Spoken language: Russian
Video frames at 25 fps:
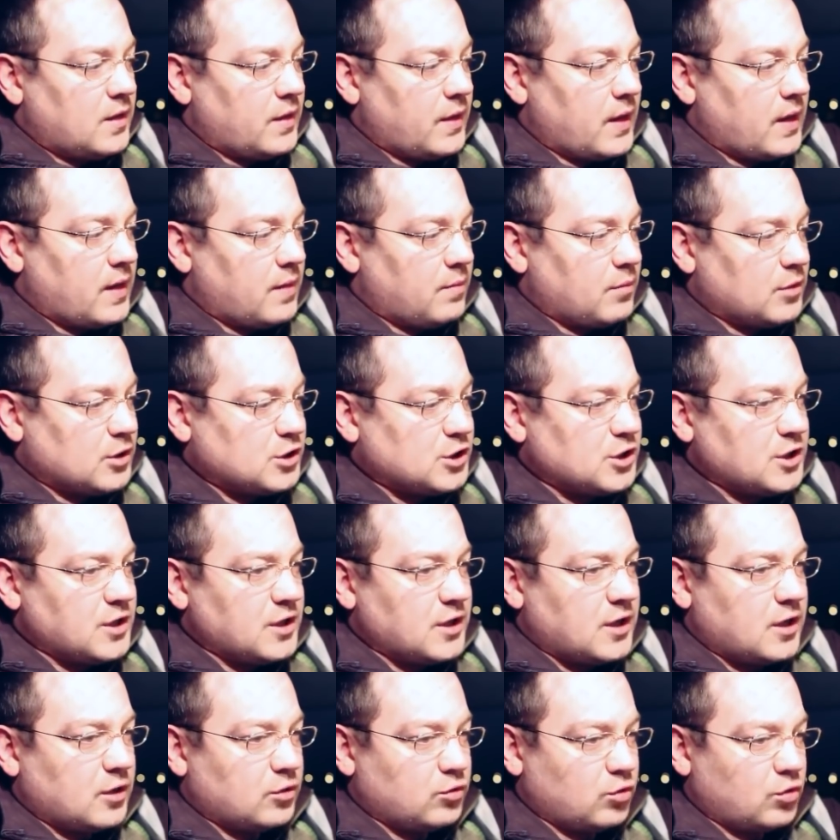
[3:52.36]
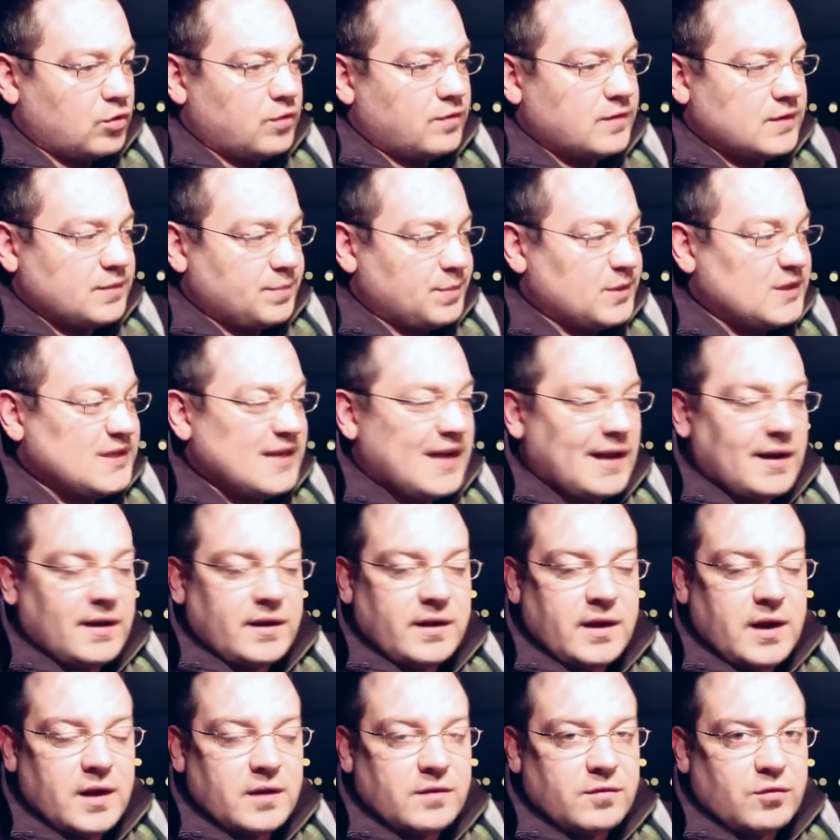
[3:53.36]
на машине, которую вы специально
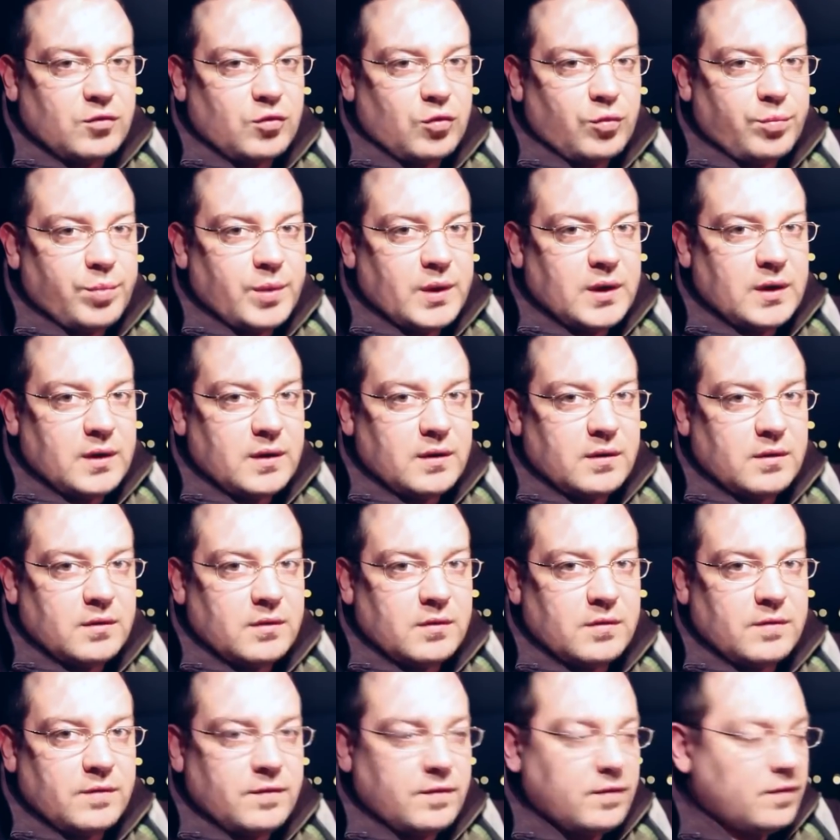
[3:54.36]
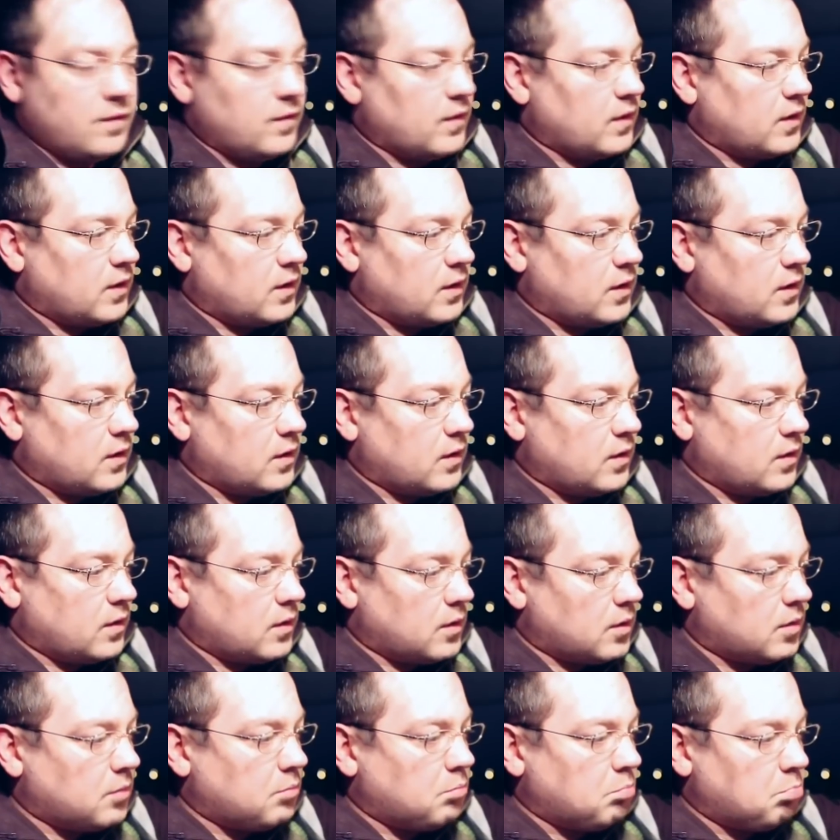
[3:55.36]
для этого купили в
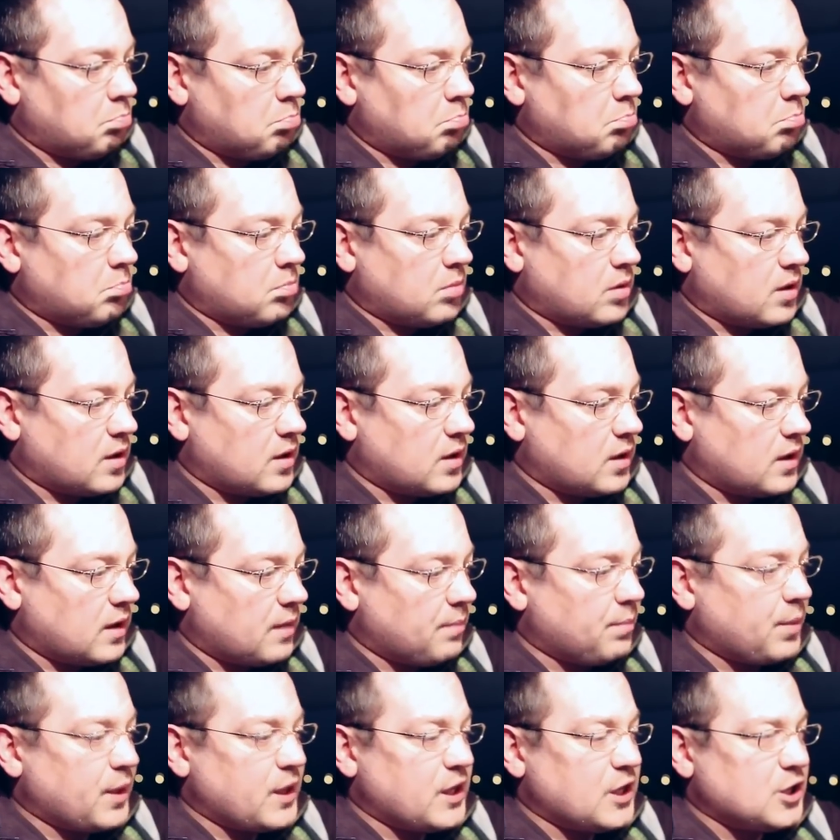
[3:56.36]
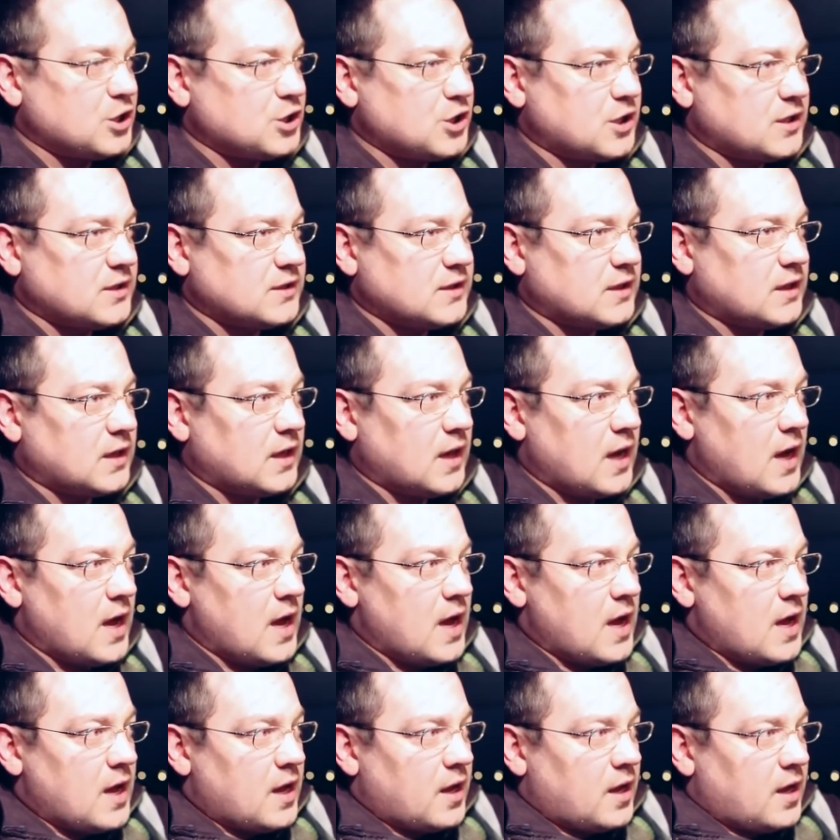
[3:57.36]
а, компании Дженсер,
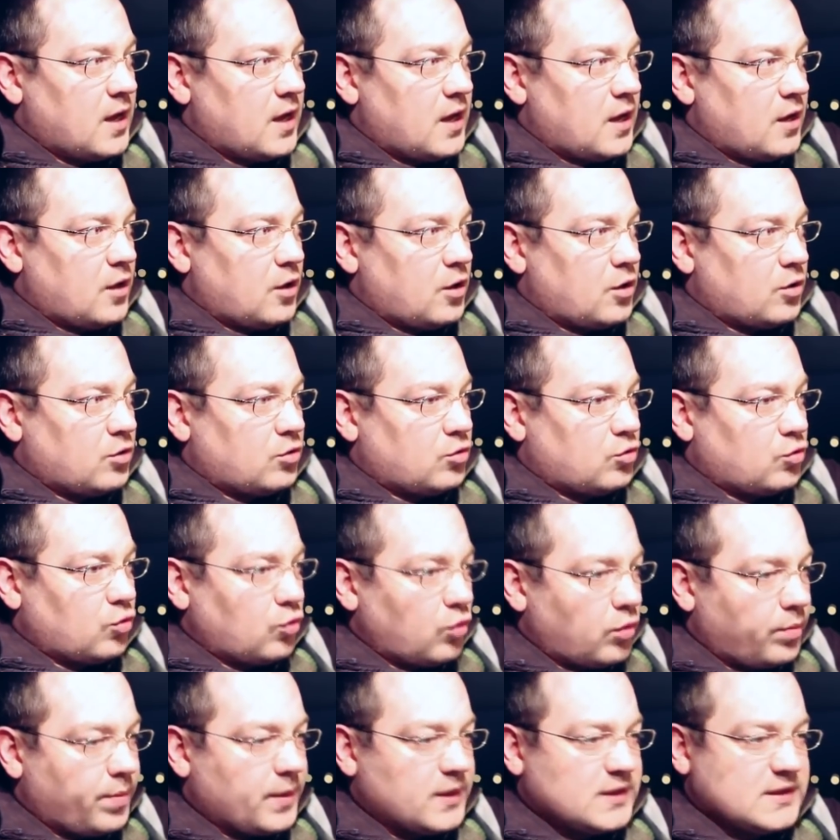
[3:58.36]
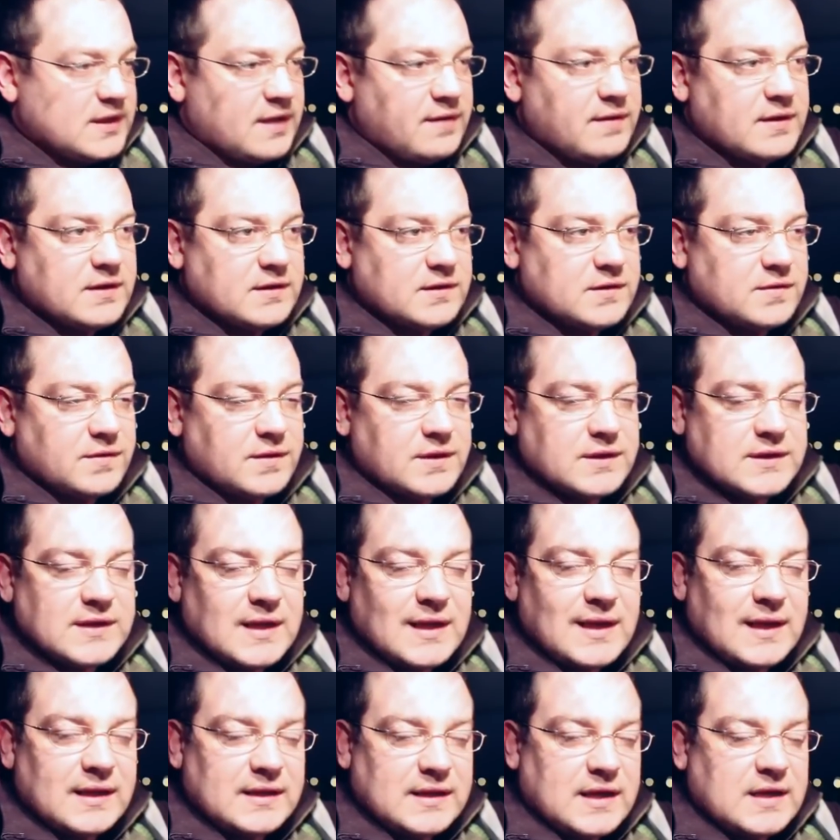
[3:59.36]
то представительство
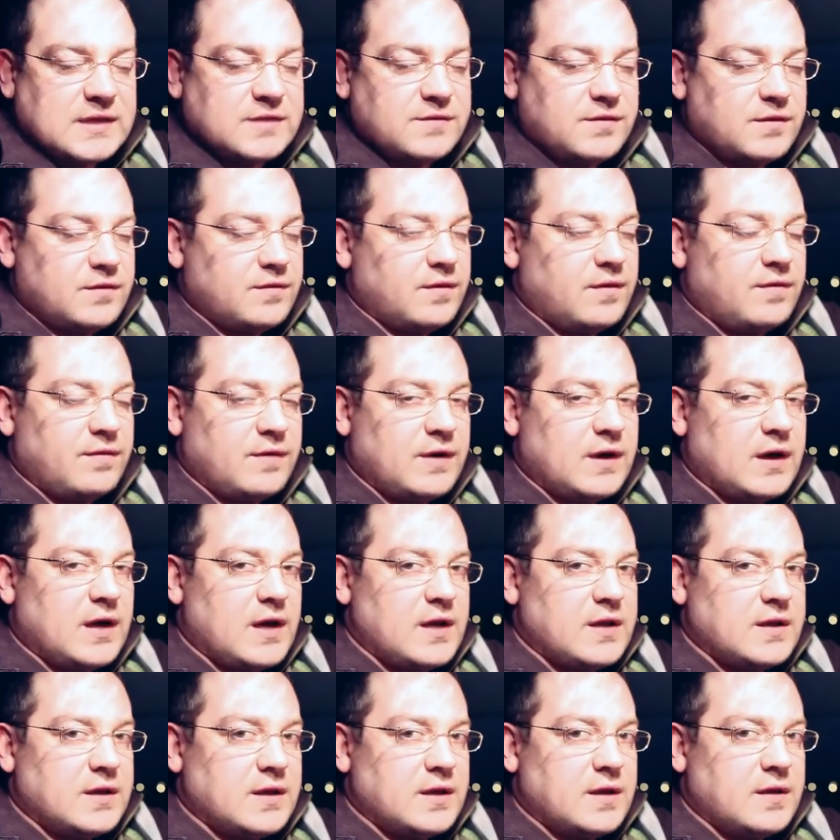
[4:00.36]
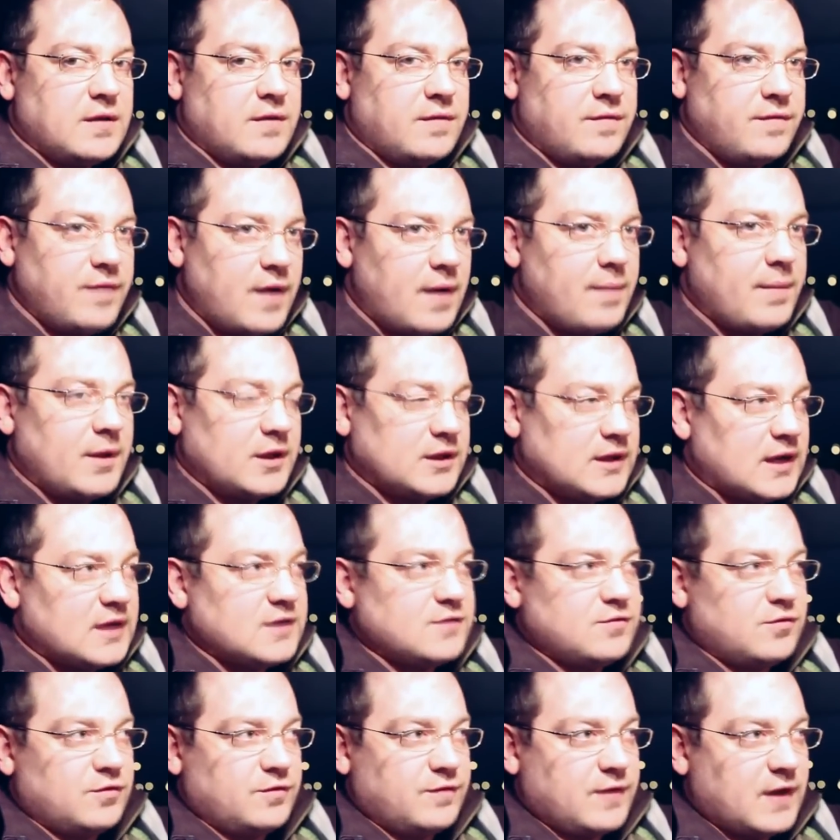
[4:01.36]
Nissan отказывает вам в гарантии. Вам
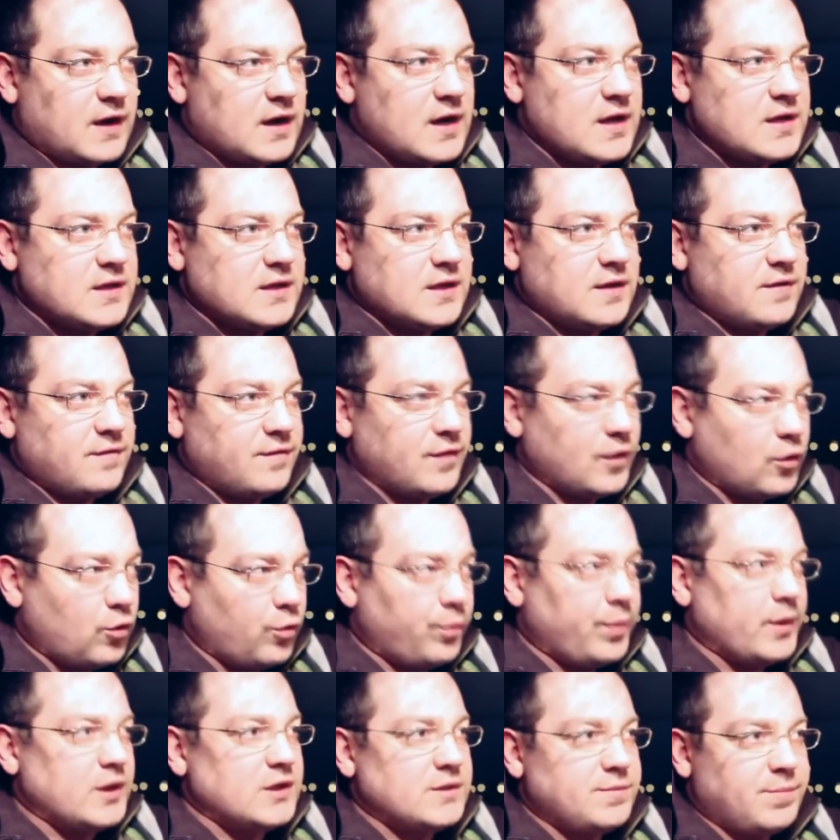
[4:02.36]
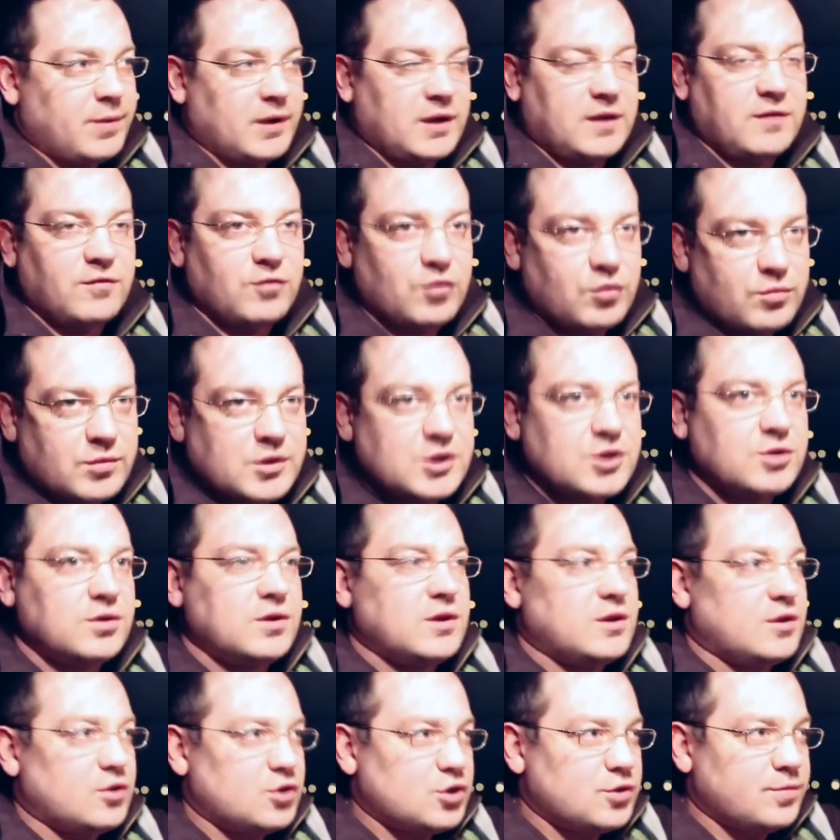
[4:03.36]
отказывают в гарантии, вы купили спортивную
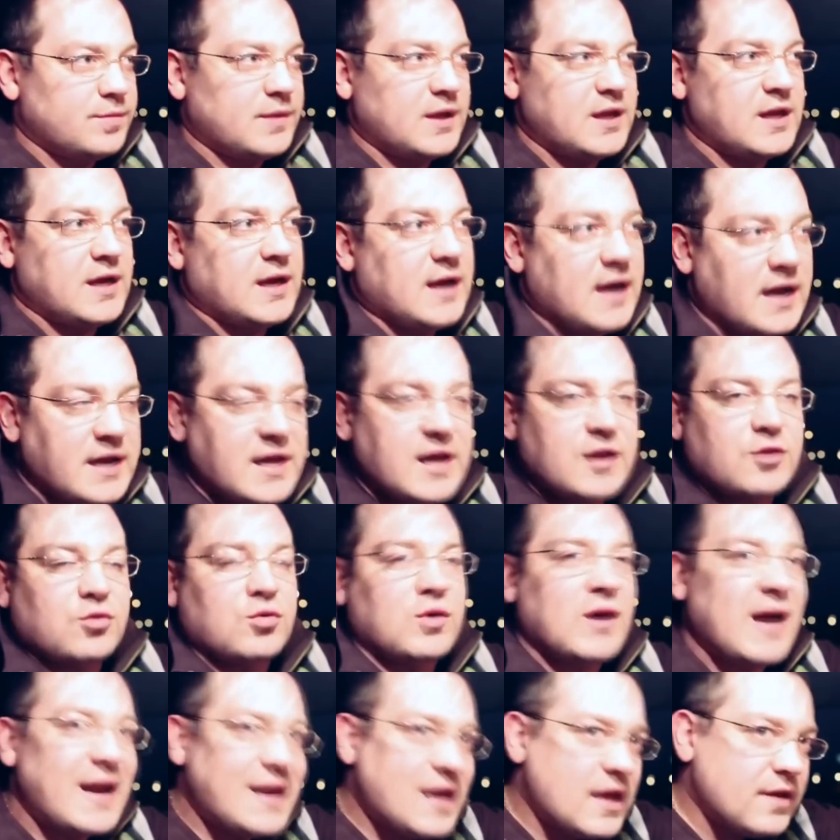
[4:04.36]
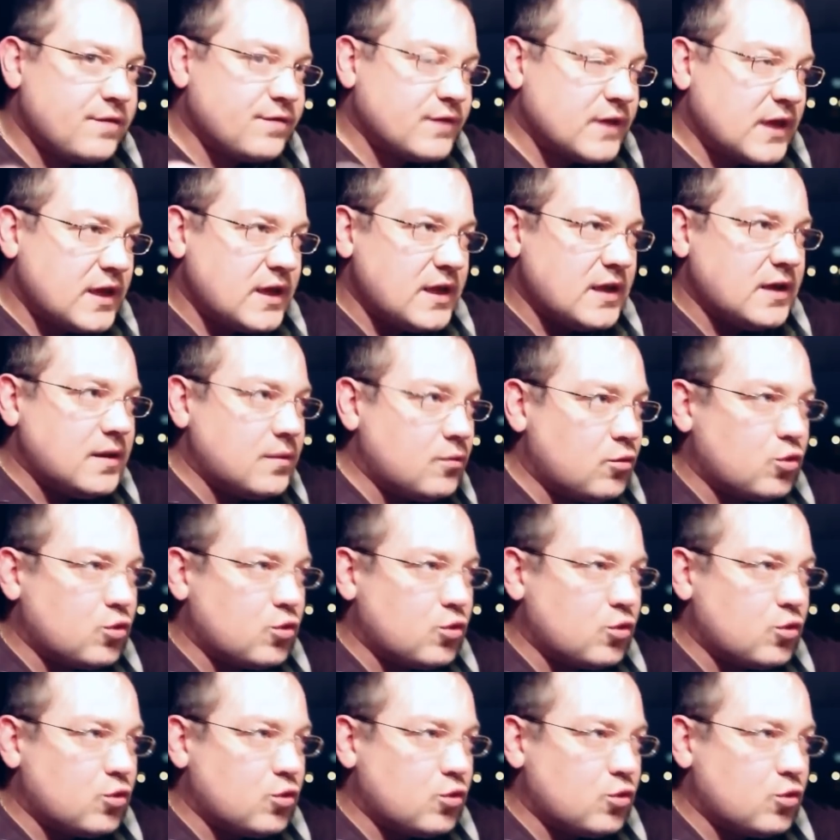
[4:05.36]
машину для того, чтобы на ней гонять. Но гонять вы на ней